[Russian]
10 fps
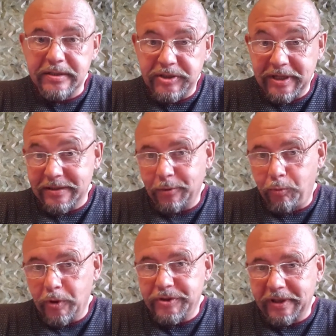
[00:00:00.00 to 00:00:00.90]
Сейчас
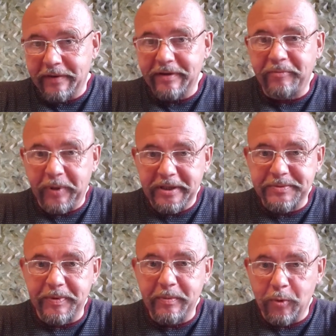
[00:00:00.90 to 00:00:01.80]
любой человек, в
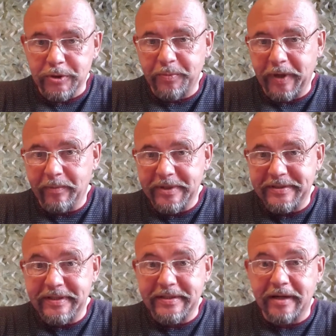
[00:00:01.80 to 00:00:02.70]
принципе, может
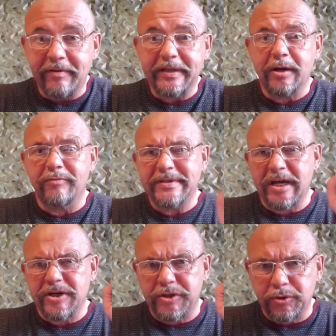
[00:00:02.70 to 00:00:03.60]
приобрести себе квартиру. Вы
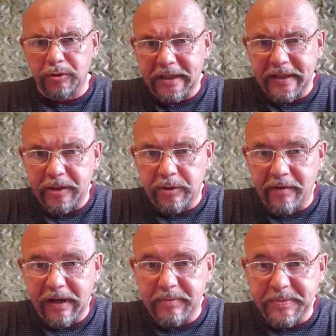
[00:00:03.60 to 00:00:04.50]
скажете, что тогда ее
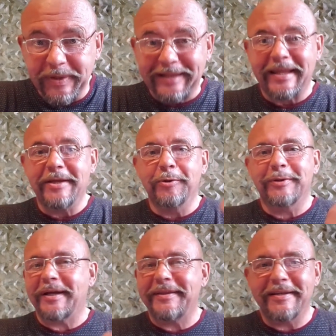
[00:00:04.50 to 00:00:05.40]
давали бесплатно? Ее
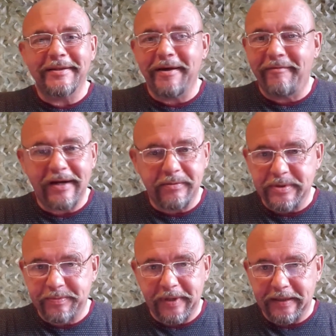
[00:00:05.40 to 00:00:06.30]
тогда не давали
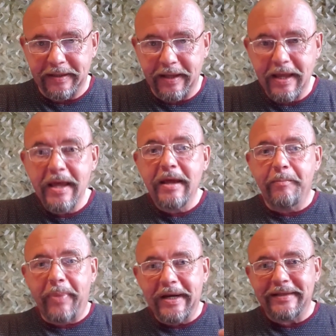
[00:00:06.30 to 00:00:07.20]
бесплатно.
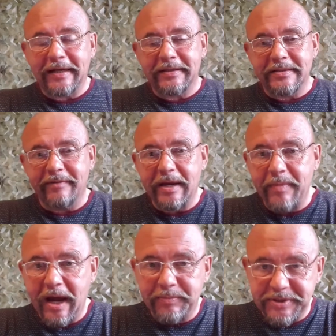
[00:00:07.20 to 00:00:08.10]
Были так
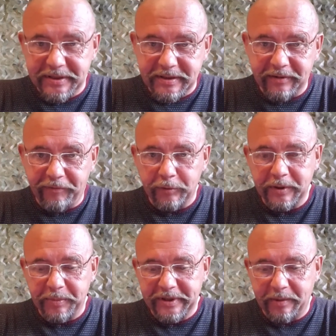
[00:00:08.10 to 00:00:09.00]
называемые общественные
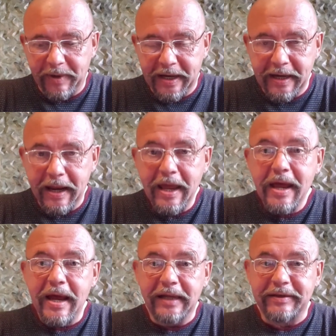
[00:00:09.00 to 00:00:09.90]
фонды потребления.
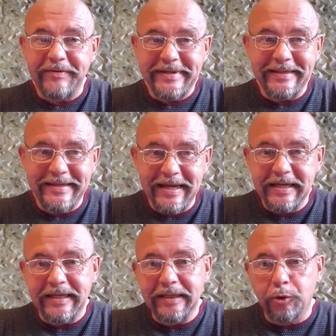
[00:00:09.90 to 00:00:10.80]
Это все те
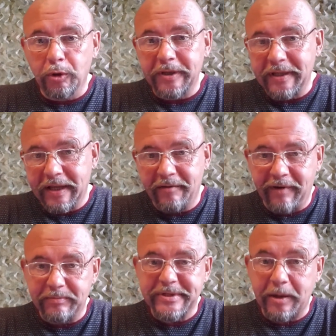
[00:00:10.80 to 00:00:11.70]
недоданные
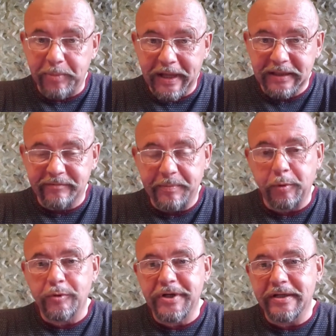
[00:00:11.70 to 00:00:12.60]
вам зарплаты. Вы
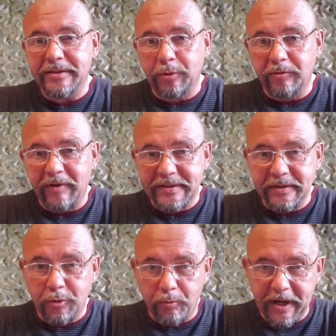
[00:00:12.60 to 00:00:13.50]
получали
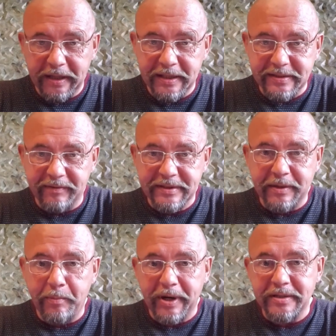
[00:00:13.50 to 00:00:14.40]
120 рублей на
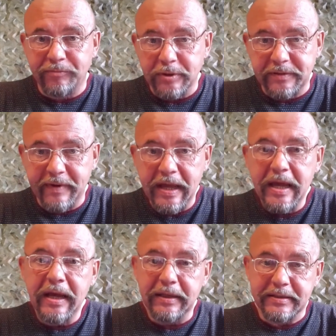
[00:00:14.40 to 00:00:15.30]
советском производстве,
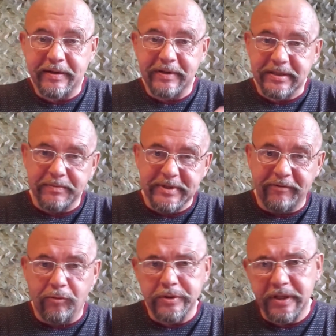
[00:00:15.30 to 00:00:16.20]
на советском
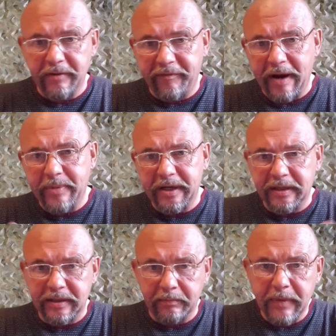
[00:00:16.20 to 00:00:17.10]
заводе, на
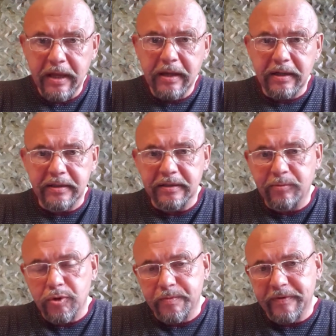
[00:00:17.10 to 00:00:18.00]
фабрике, там где-то,
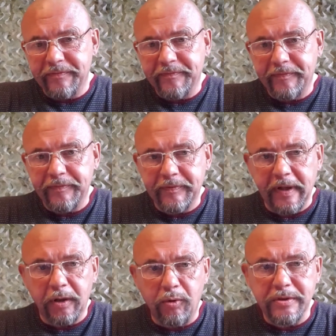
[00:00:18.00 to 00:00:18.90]
может быть, в
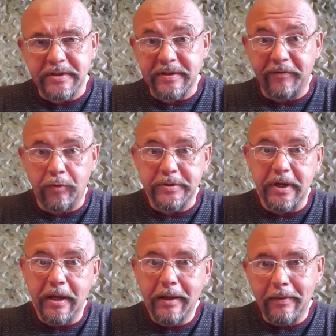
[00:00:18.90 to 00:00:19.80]
колхозе,
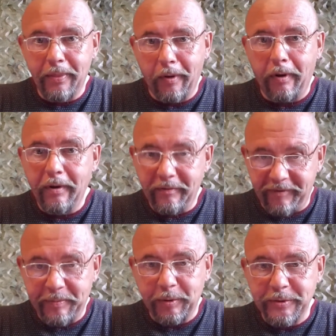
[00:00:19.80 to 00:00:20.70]
совхозе – но
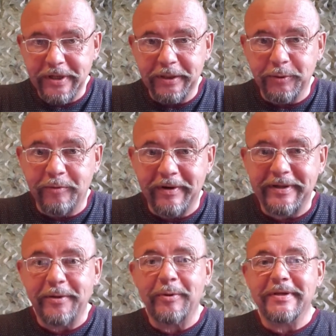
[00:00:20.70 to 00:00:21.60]
вы получали эту
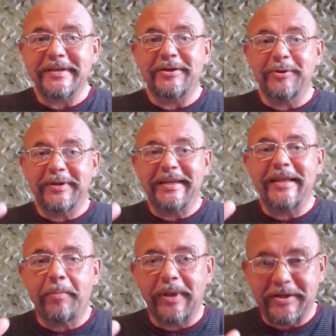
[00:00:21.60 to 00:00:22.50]
квартиру за счет
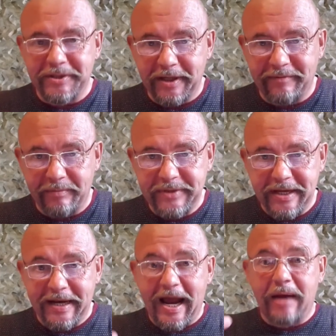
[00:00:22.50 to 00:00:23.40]
недоплаченных вам
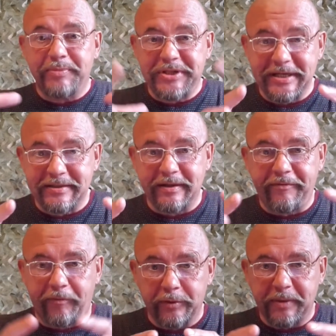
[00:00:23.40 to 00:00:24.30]
денег. Общественные
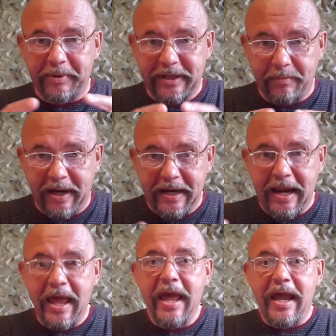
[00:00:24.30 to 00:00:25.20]
фонды
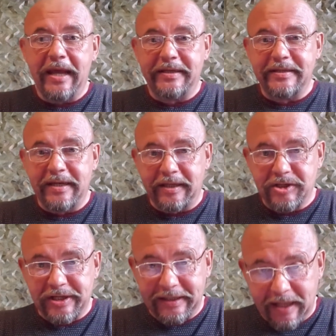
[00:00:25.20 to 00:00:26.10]
потребления. Эти деньги
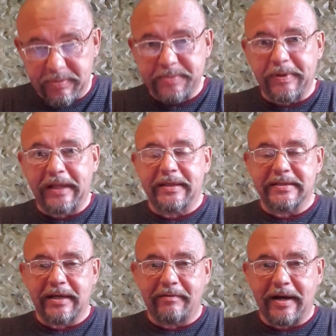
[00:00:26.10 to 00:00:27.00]
шли на бесплатное
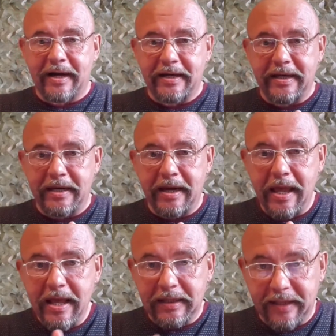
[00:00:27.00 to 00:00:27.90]
здравоохранение,
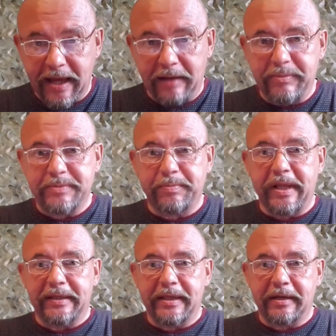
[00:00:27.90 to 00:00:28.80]
на
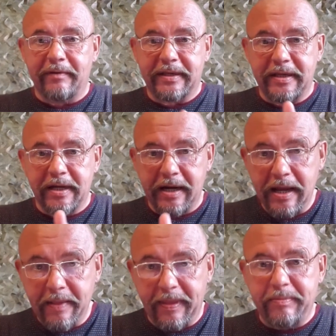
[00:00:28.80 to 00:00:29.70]
бесплатные квартиры,
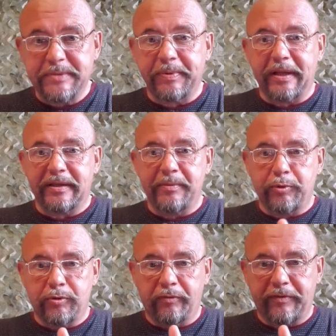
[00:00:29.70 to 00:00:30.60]
на бесплатные
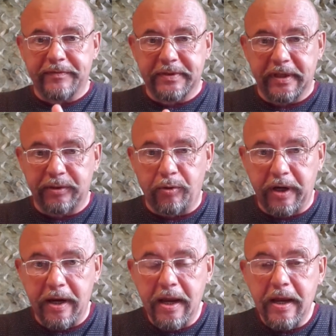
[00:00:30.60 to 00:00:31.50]
путевки в
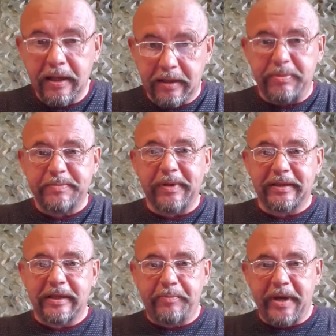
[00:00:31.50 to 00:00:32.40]
санатории, на
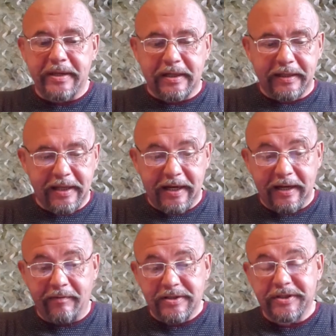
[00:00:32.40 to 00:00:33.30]
бесплатные пионер-лагеря
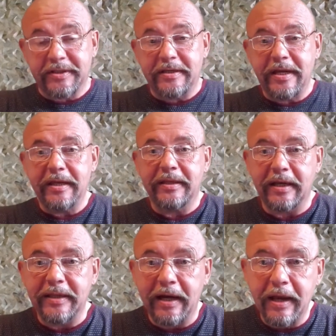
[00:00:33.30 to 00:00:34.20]
для ваших детей и так
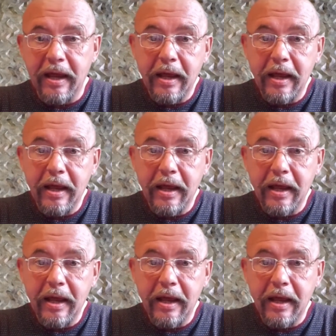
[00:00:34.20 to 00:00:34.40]
далее.